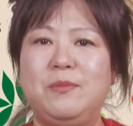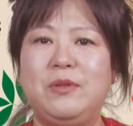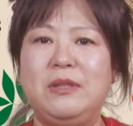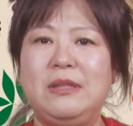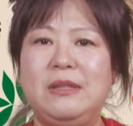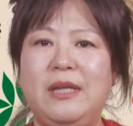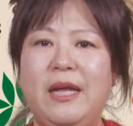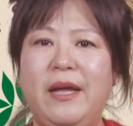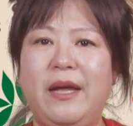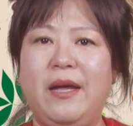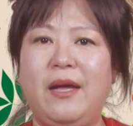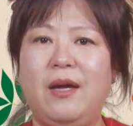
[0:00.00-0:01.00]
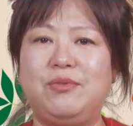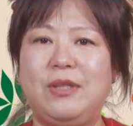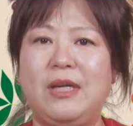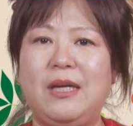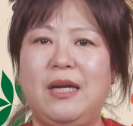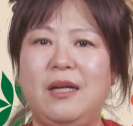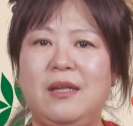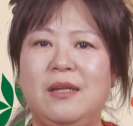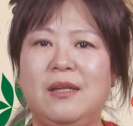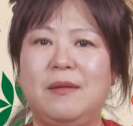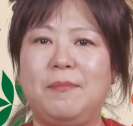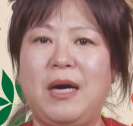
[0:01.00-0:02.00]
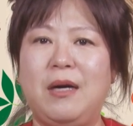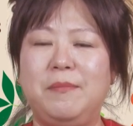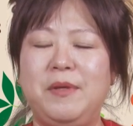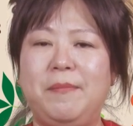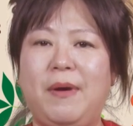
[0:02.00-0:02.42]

모르는데 불안한 마음이